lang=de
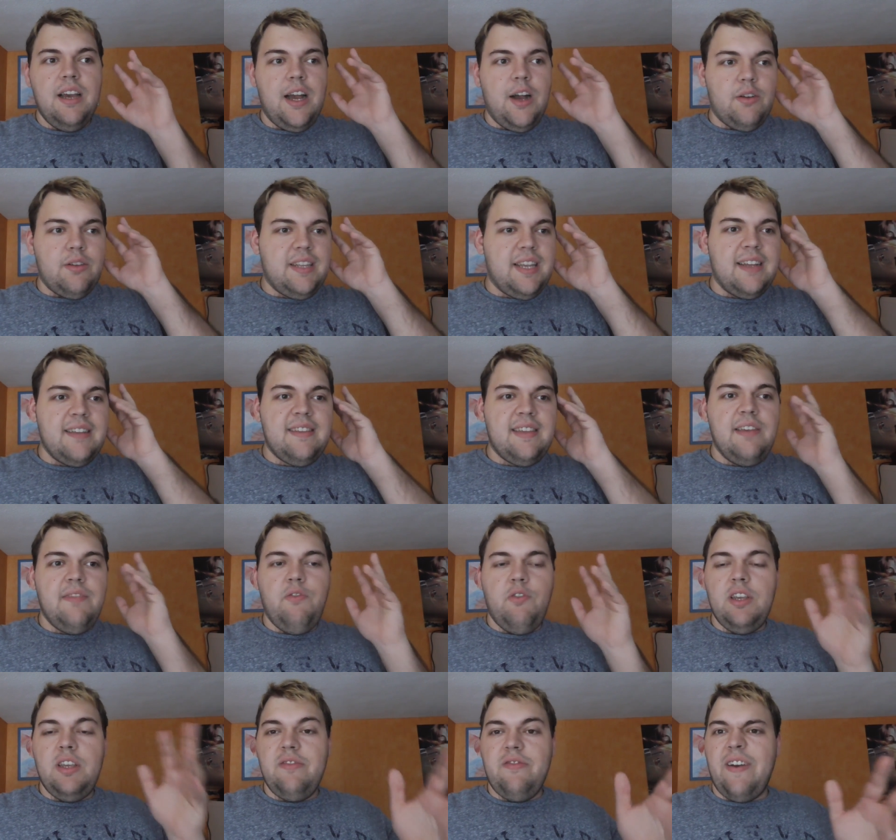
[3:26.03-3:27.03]
auch tatsächlich,
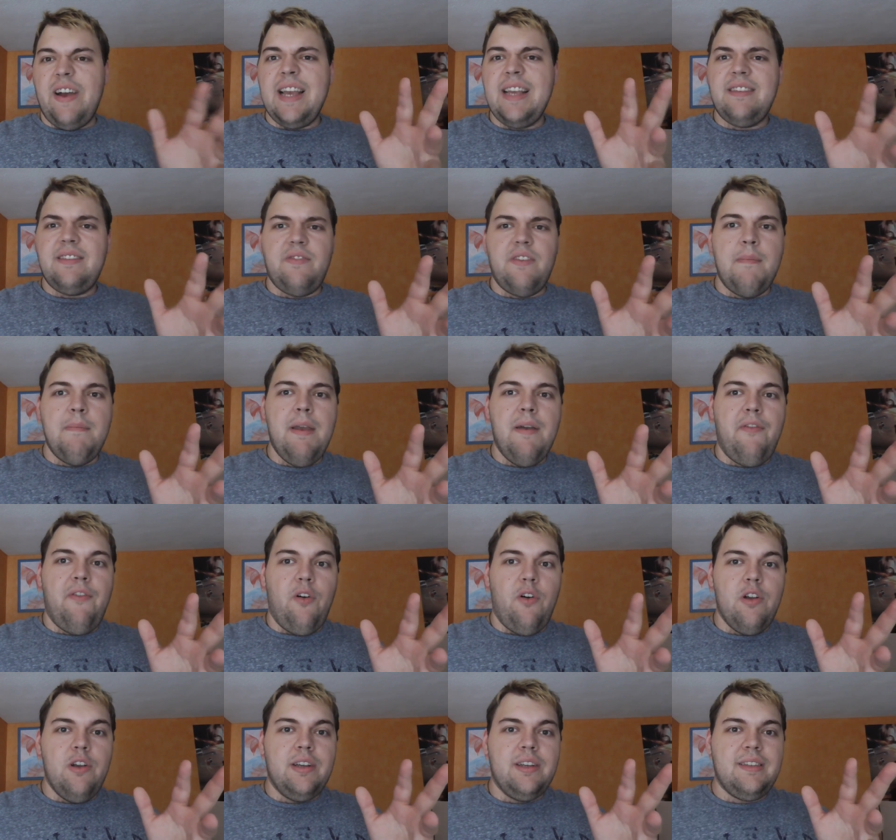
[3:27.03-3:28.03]
wo ich weiß, wer mir
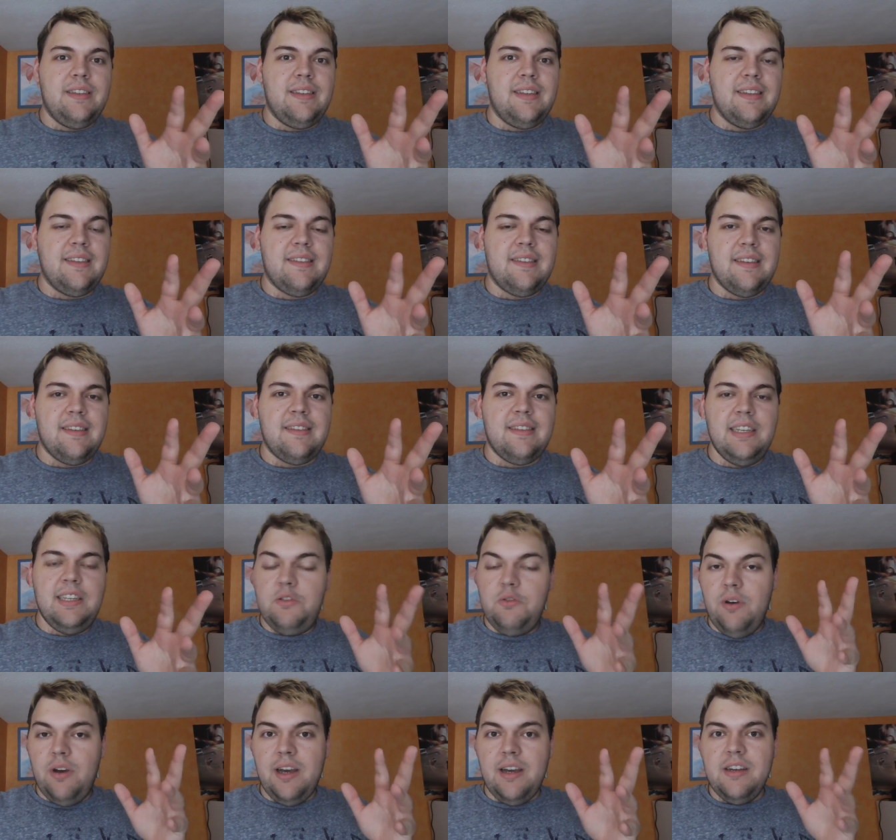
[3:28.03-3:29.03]
folgt, dass das
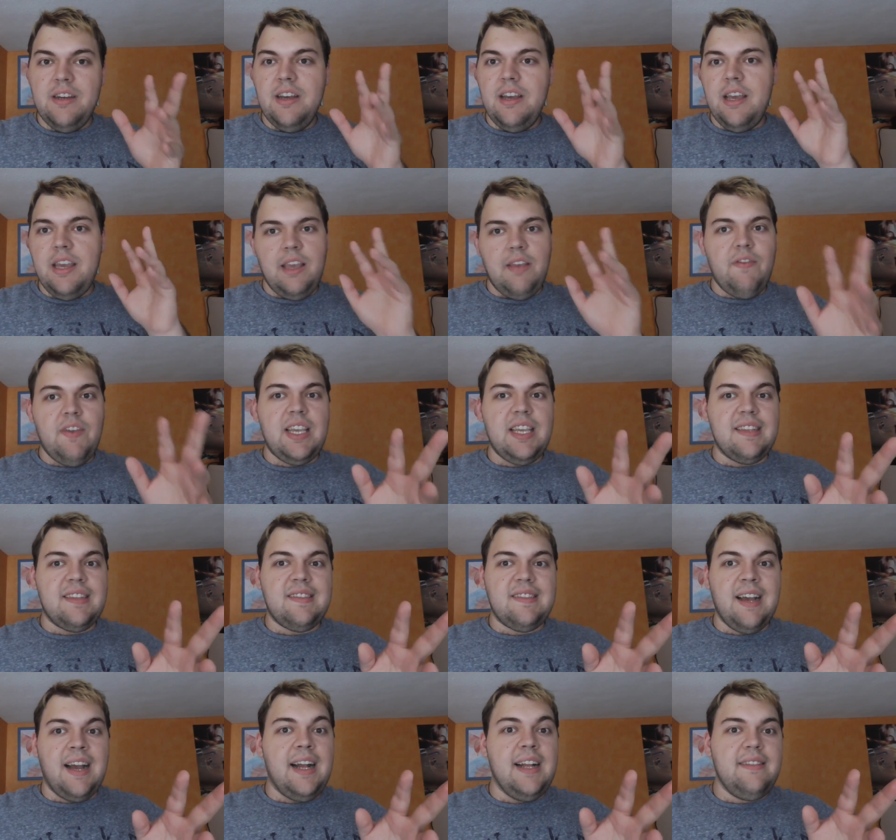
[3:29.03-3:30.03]
nicht nur irgendwelche
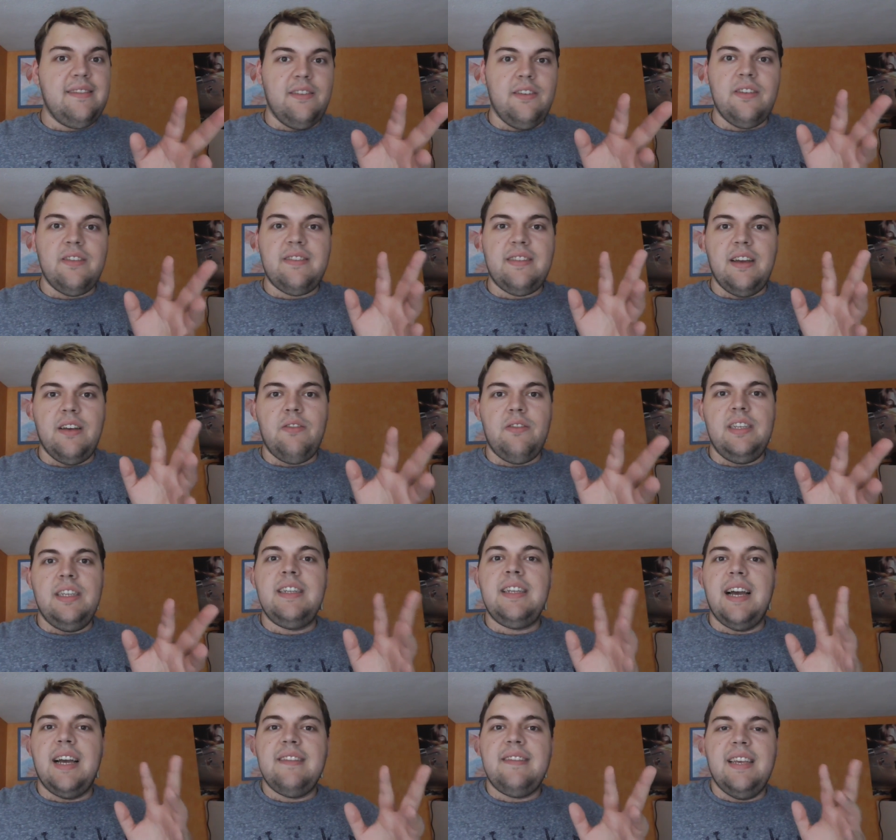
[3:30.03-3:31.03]
Zahlen, sondern dass da auch die
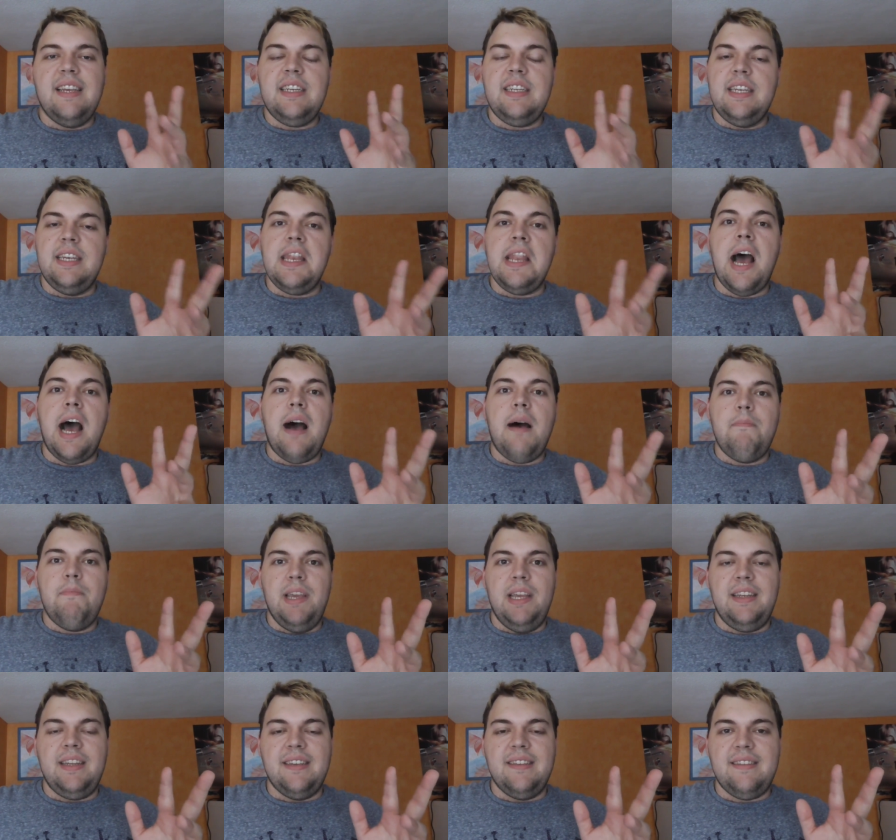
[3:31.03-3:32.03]
tatsächlichen Namen
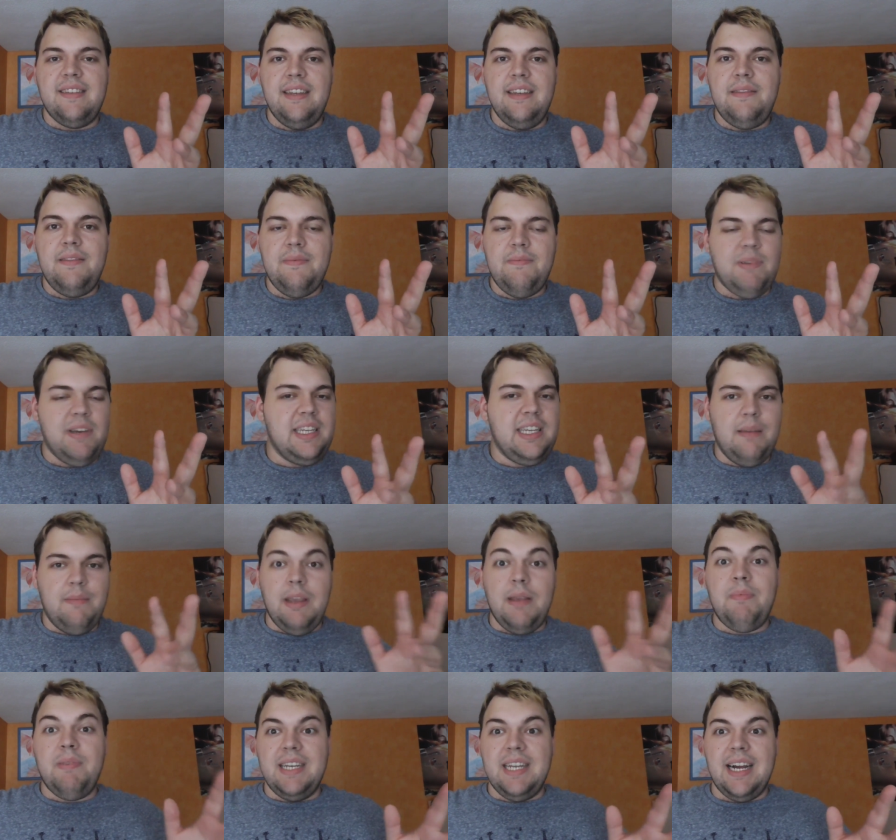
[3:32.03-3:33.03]
hinter sind, bei dem
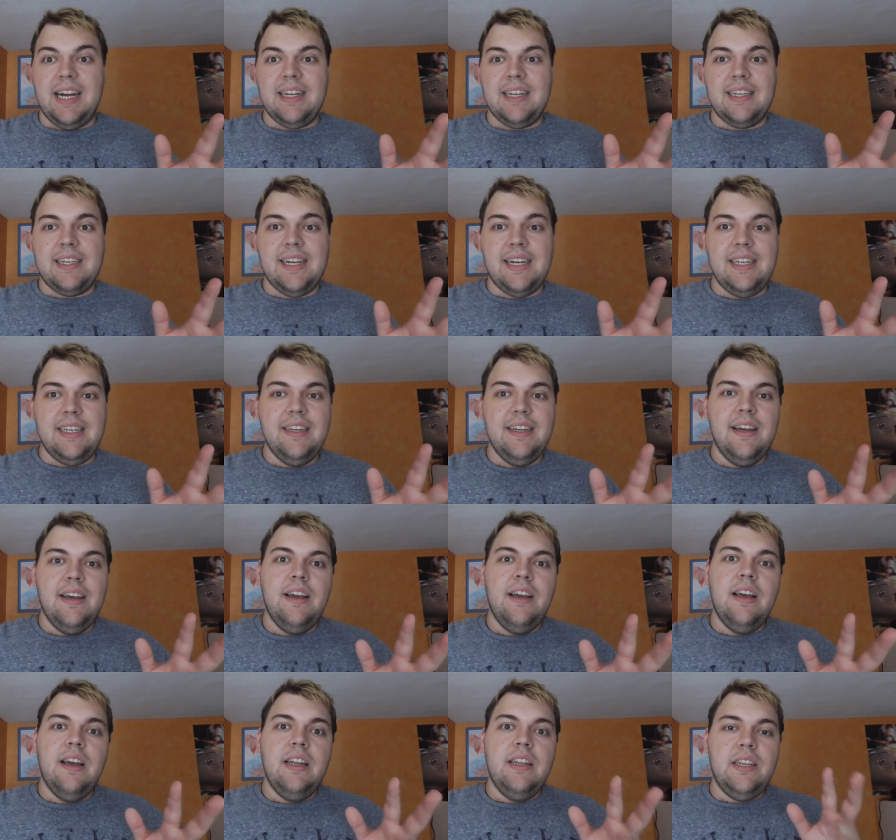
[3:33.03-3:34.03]
ich bedanken kann.
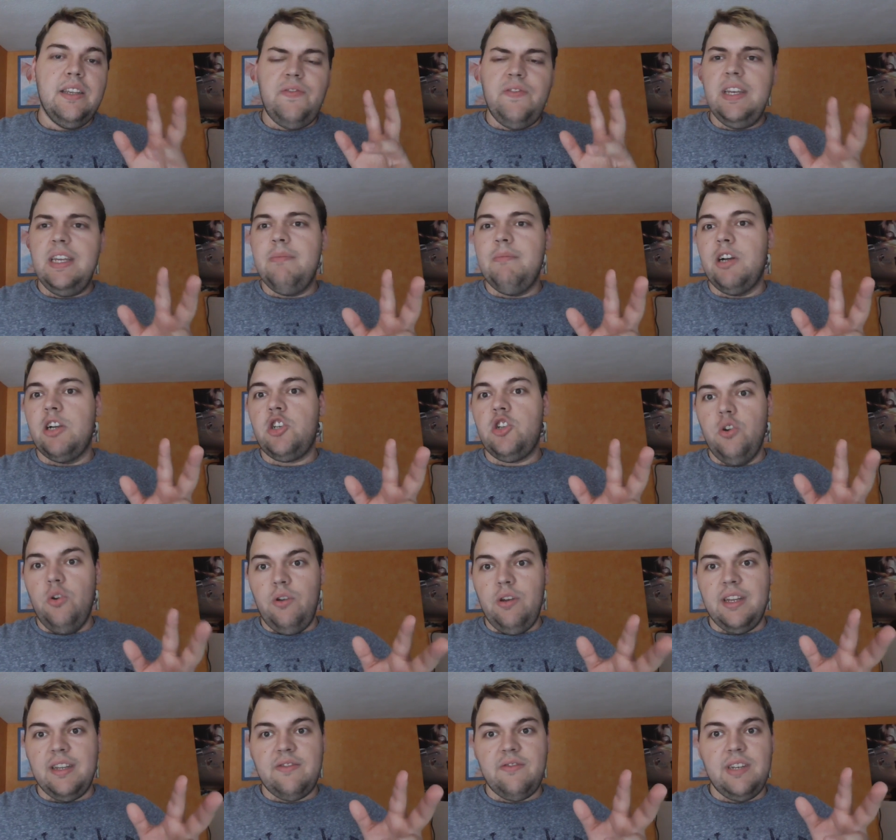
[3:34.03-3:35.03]
Das finde ich immer
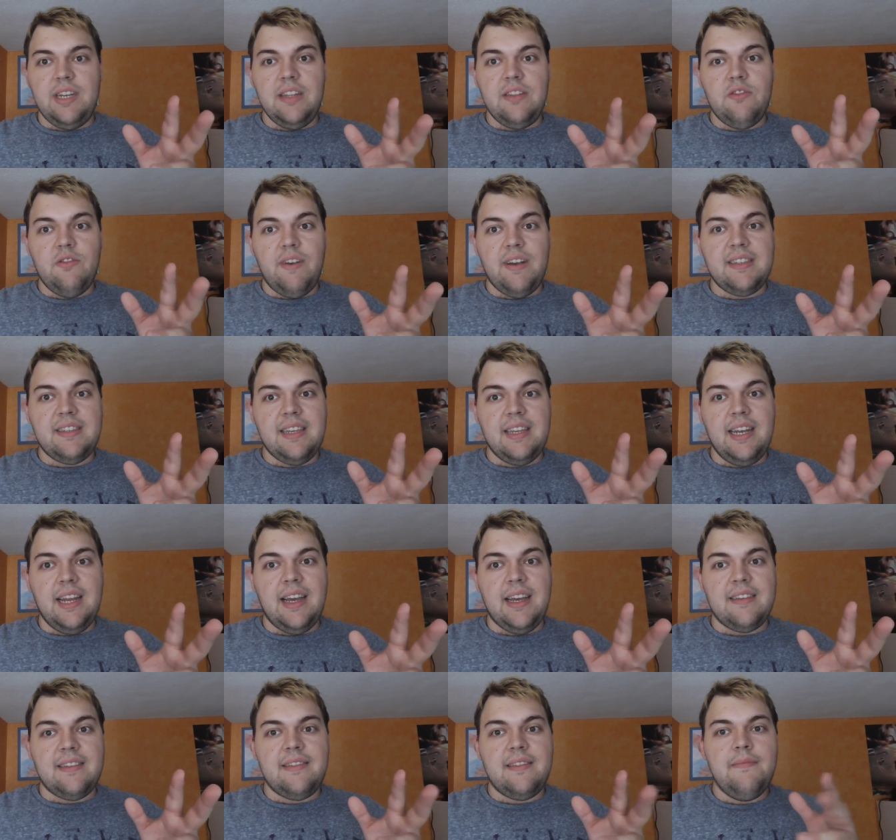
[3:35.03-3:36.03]
schön, dass du denn sowas dann
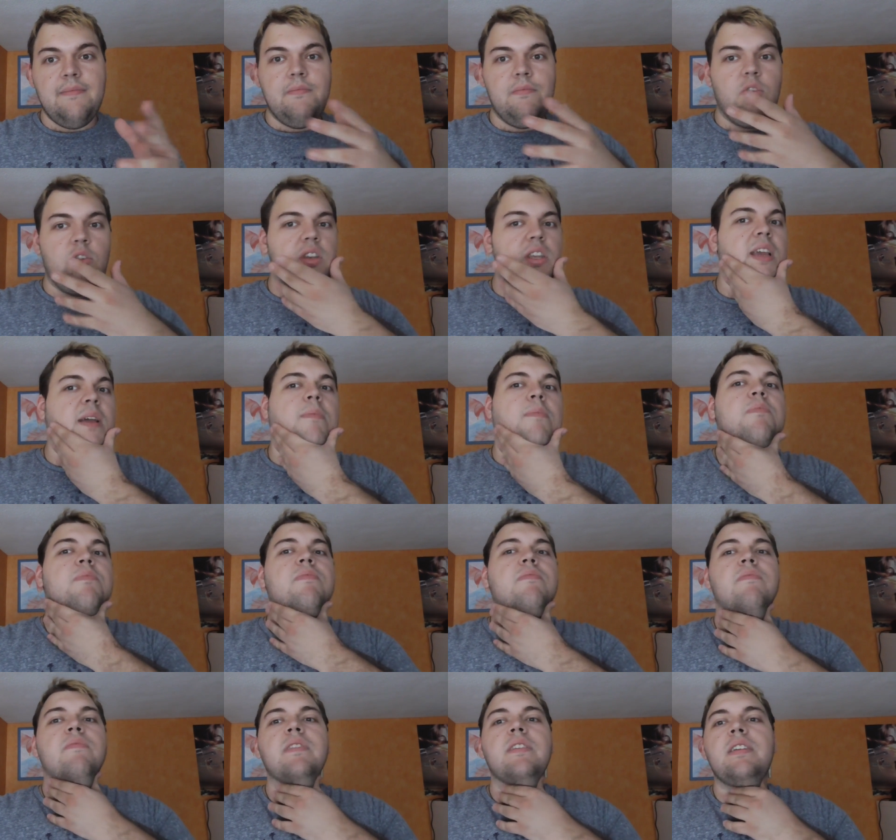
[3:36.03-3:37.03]
hast. Und ich habe,
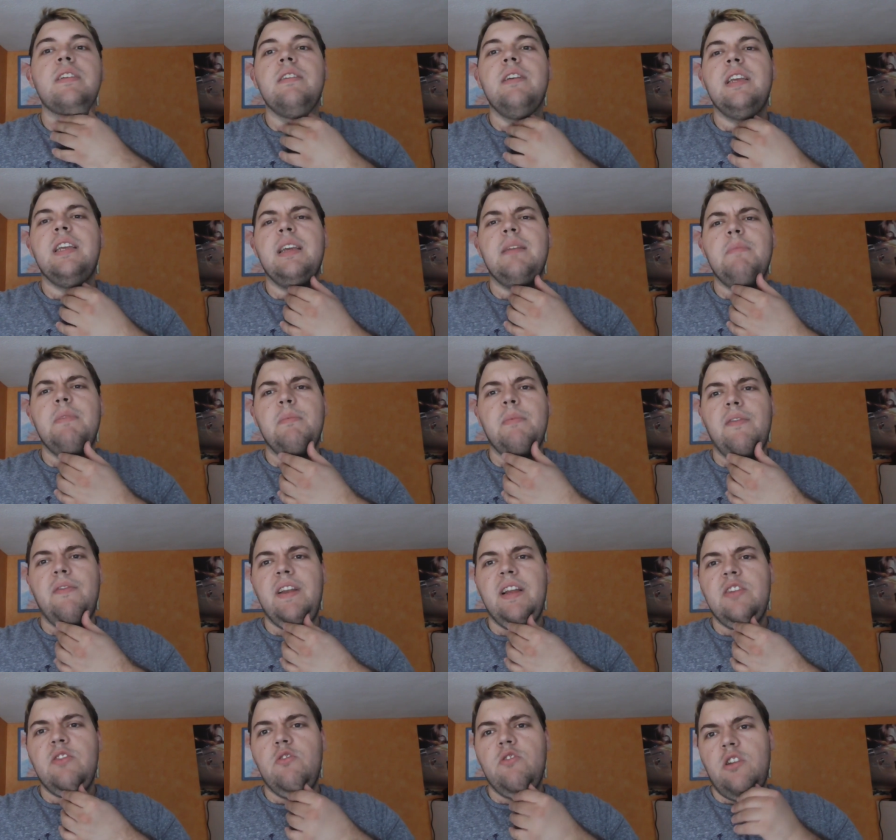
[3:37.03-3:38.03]
ich hätte mich mal
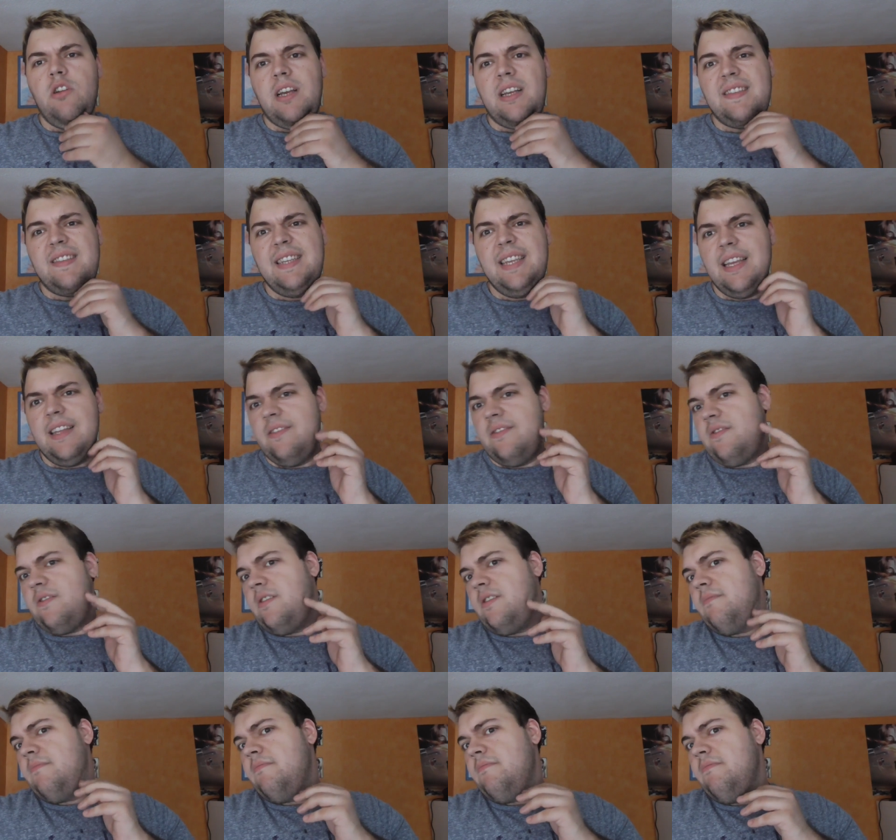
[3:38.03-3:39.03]
vielleicht heute noch rasieren
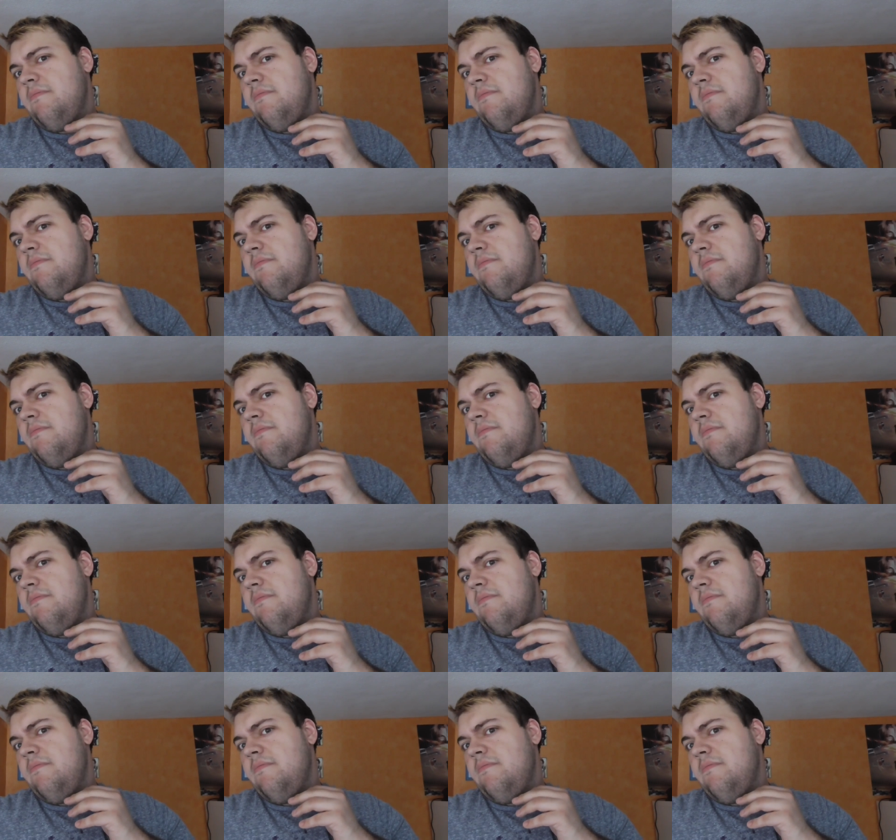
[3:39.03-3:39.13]
sollen.